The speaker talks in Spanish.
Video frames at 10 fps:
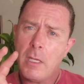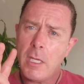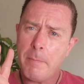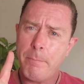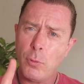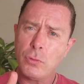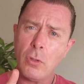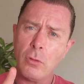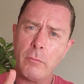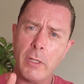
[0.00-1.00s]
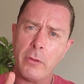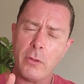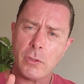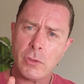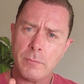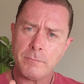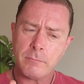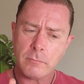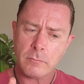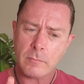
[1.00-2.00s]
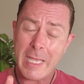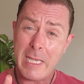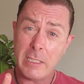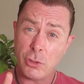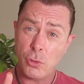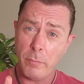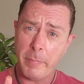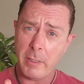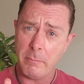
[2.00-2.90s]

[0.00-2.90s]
Y punto número dos, y súper